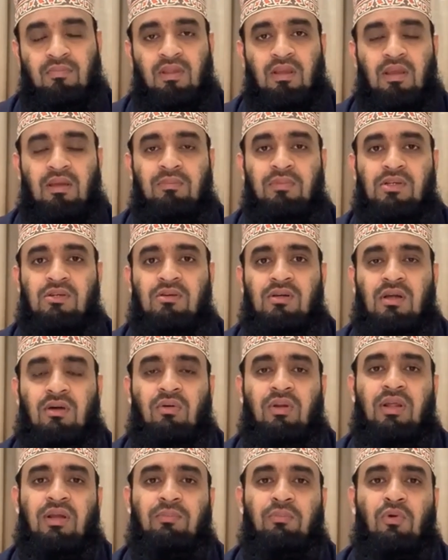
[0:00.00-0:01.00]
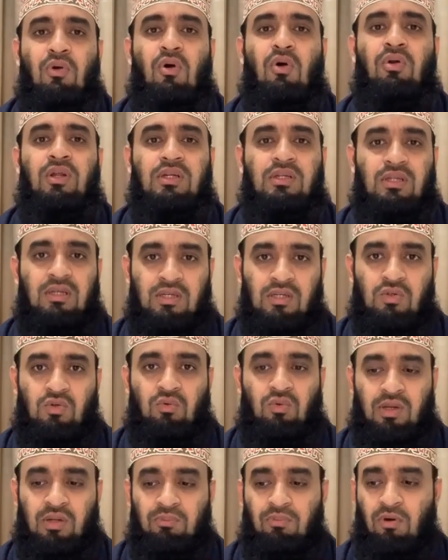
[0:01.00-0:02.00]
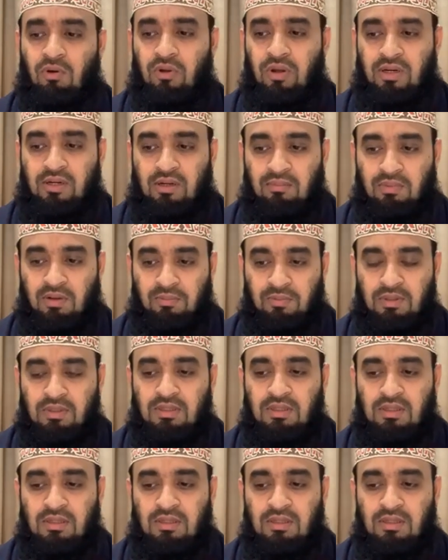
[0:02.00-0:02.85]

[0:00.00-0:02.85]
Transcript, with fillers: এই বিষয়টা অনেক ব্রড একটা ইস্যু অনেক বড় একটা ব্যাপার